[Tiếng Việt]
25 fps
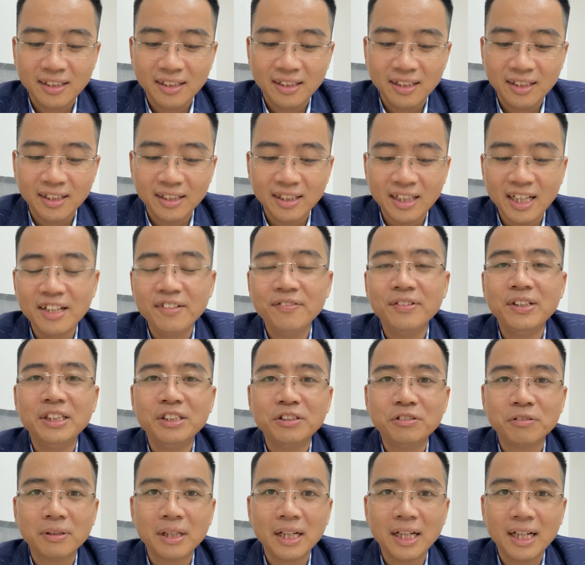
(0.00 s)
à, thay vì
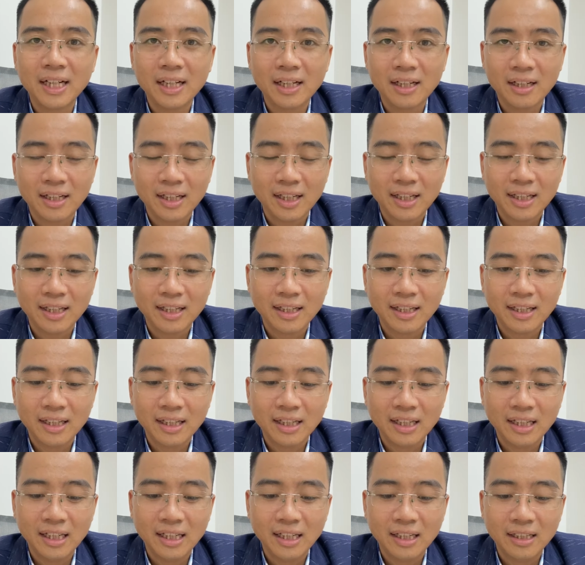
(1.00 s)
chúng ta
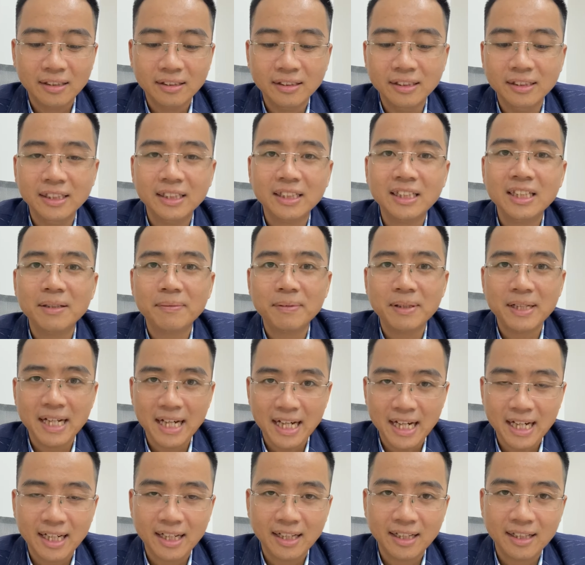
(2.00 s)
à, gửi tiết kiệm ngân
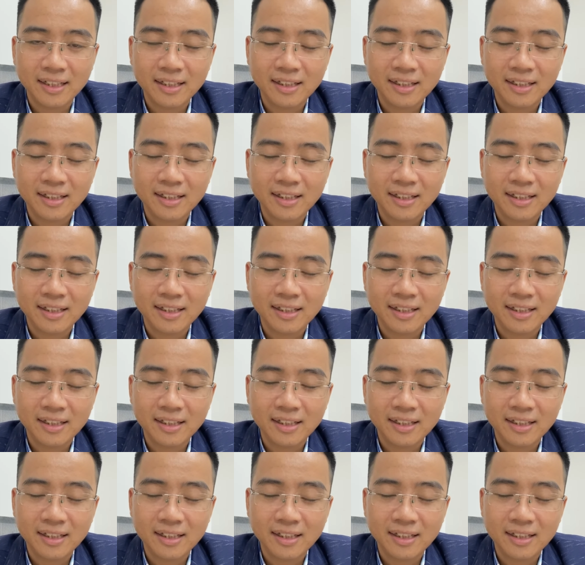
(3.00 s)
hàng